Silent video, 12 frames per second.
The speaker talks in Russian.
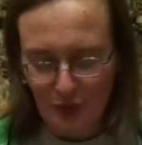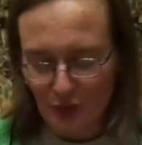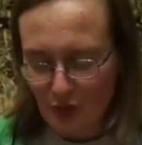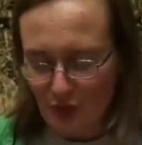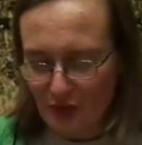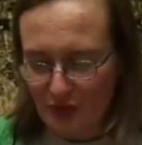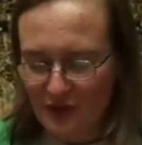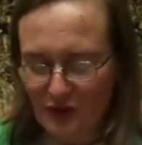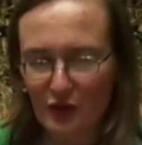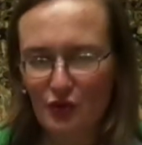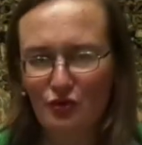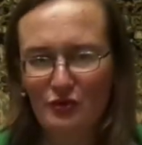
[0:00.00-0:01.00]
Тут
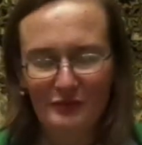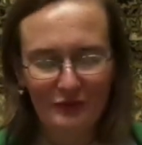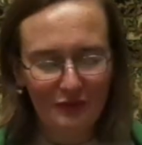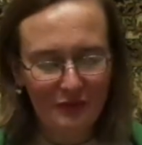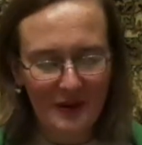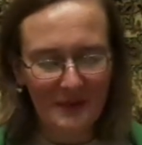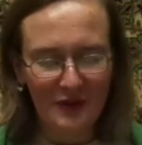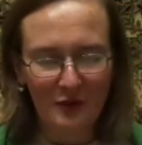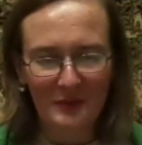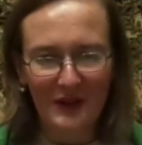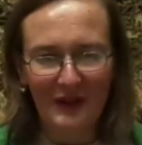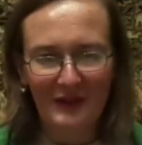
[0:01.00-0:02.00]
трындычу, время-то у
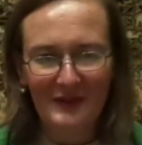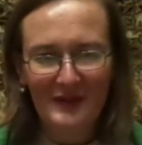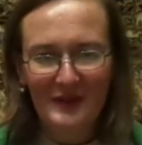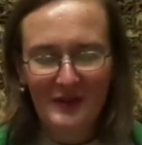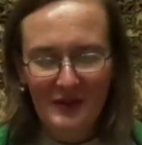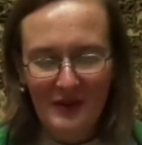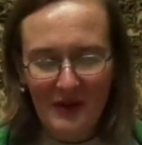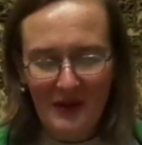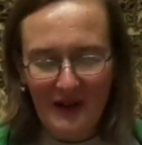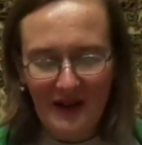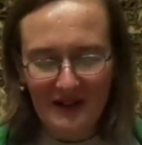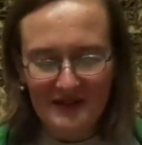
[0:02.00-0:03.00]
меня
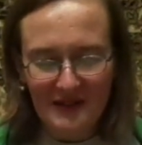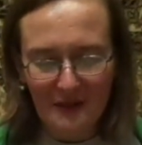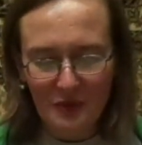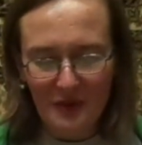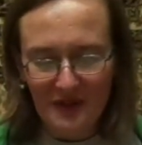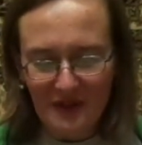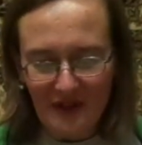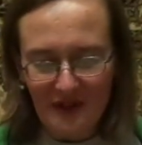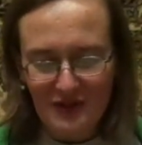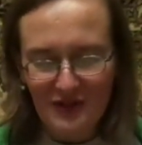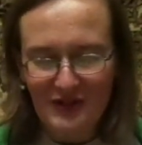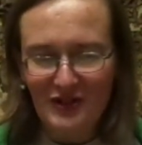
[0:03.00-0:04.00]
основное, это
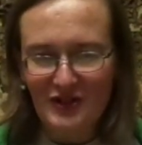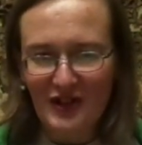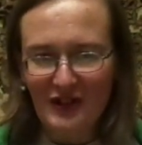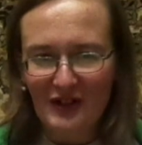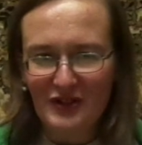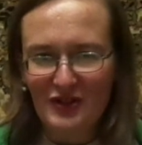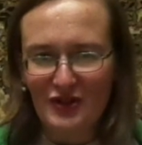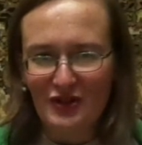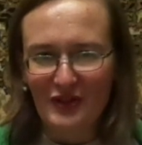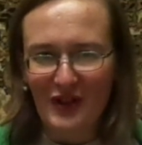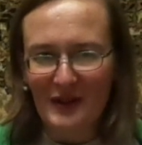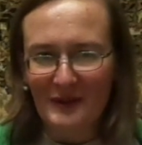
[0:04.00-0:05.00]
частично
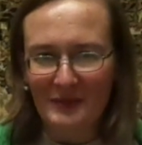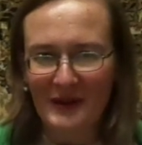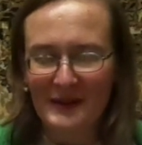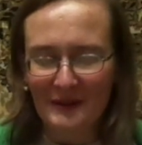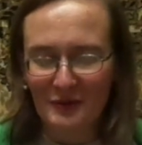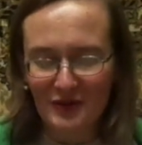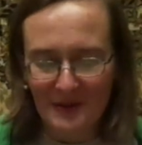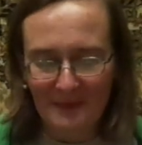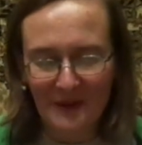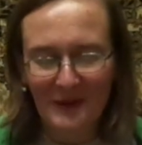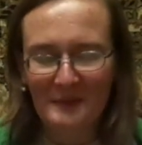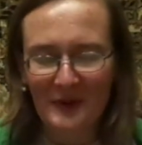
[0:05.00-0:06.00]
ограниченное, потому что
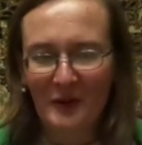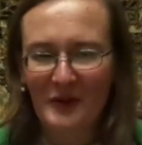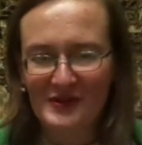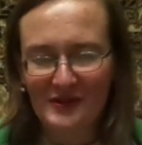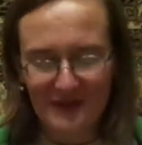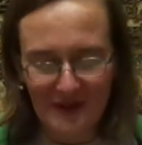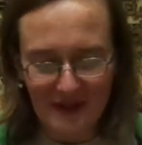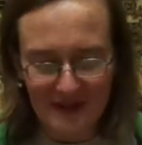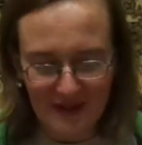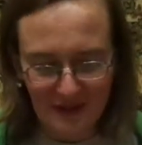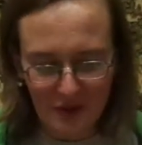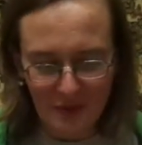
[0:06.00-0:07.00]
потом приходится вставать
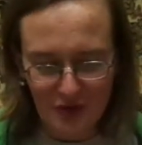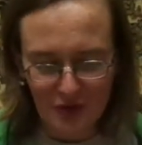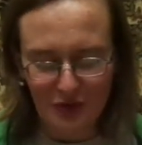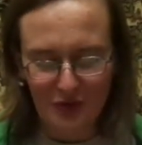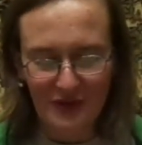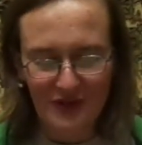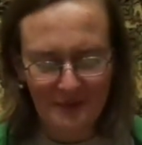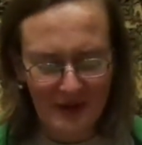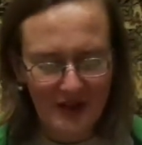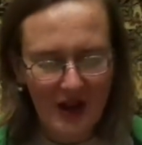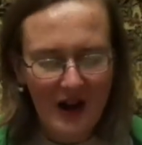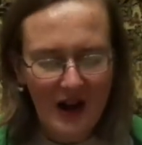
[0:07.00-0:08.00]
на кнопочку снова нажимать.
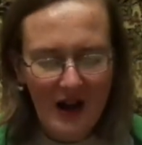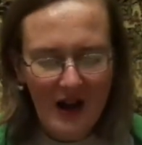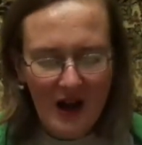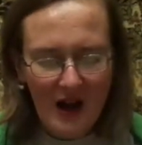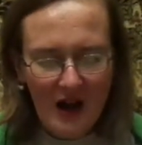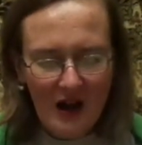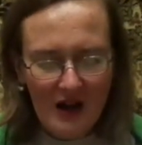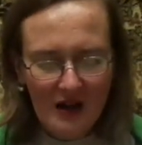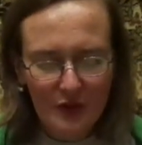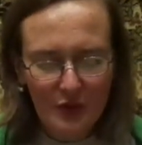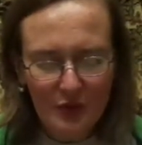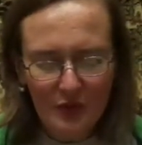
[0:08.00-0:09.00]

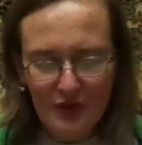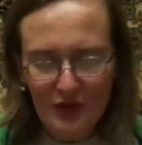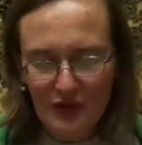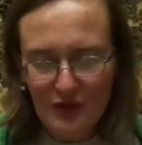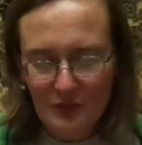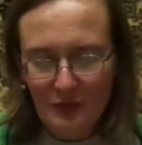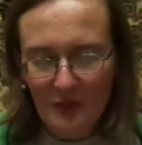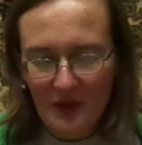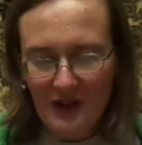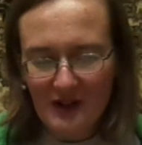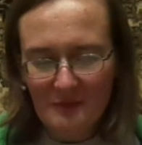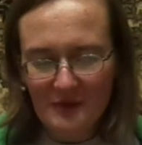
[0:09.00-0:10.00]
Ну и
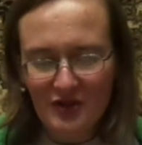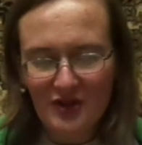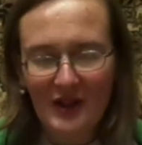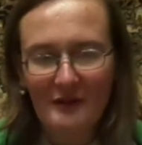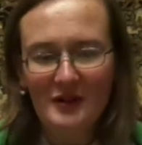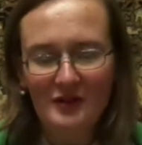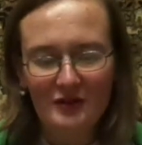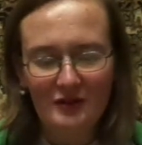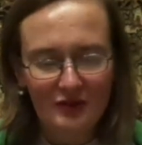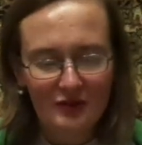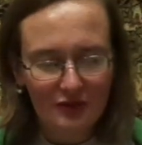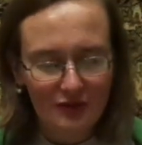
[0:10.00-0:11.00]
как бы человек
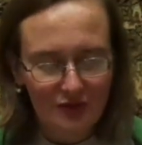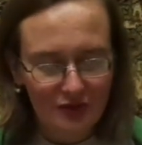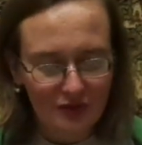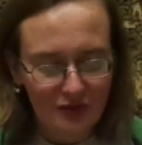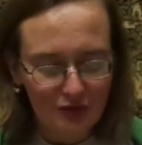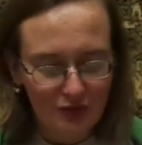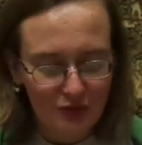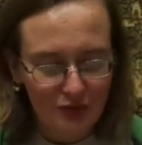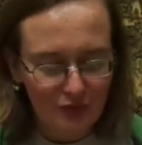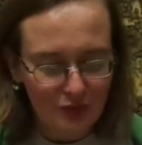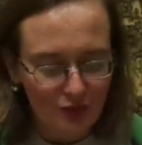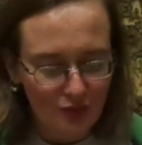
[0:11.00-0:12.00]
э,
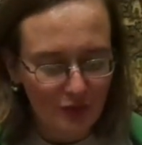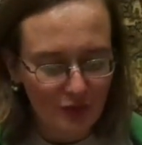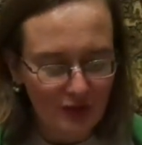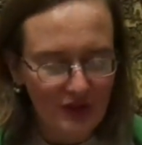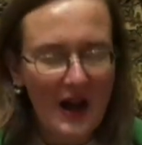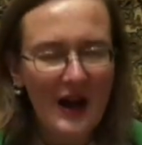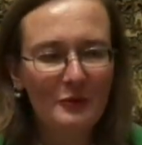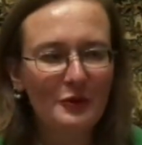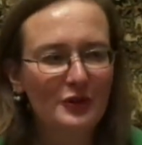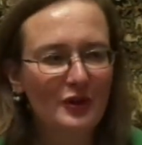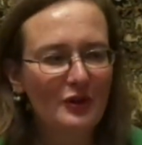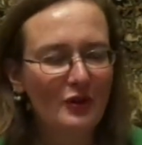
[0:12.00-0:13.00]
что вот я
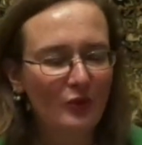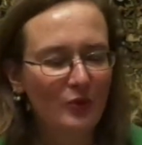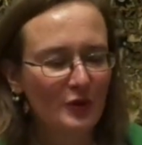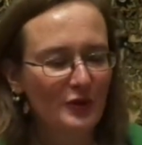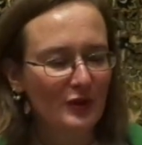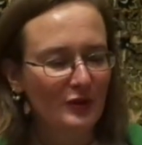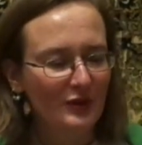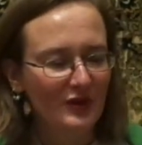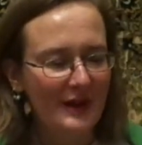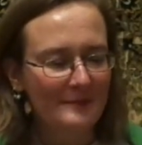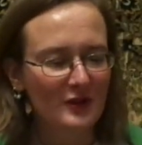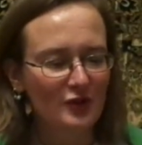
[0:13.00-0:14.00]
вот, вот э,
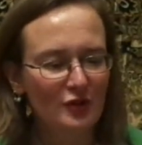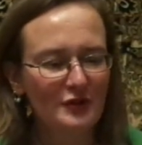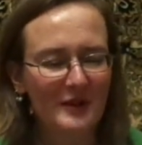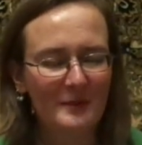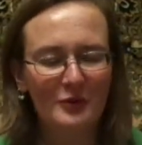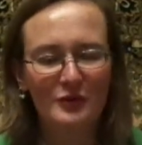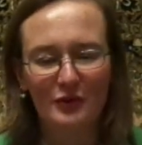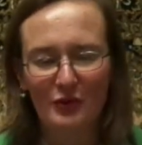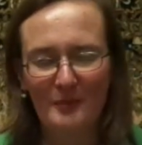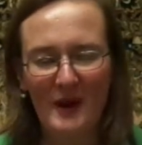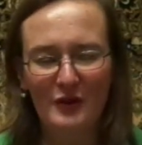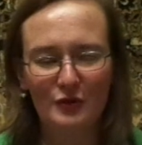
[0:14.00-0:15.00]
я прошел, там люди
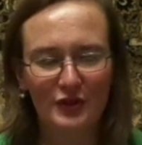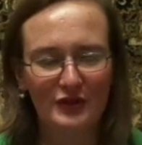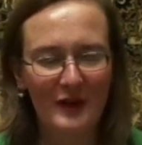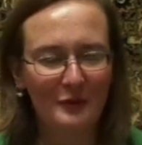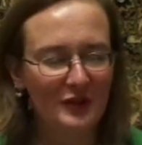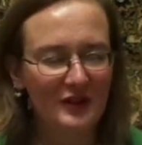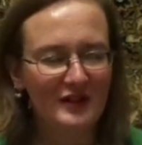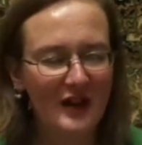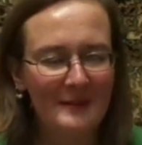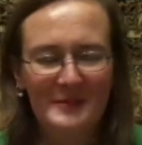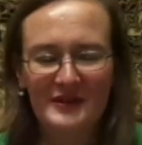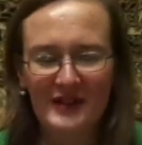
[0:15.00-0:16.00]
улыбаются, да, вот они
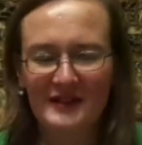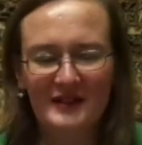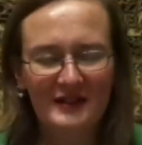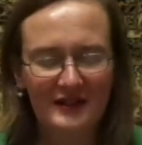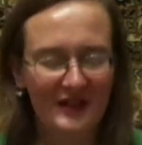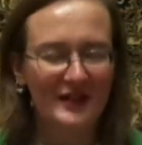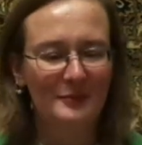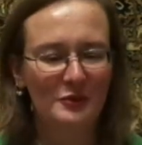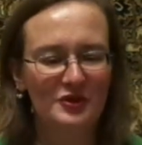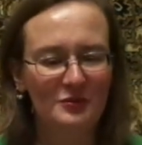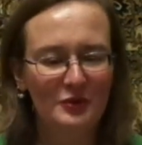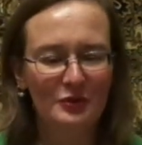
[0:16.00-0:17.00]
обязательно надо
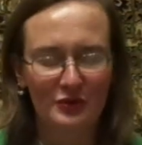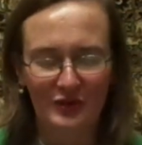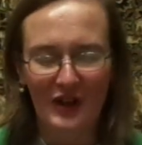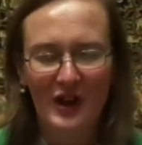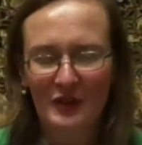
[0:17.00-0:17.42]
мной смеются.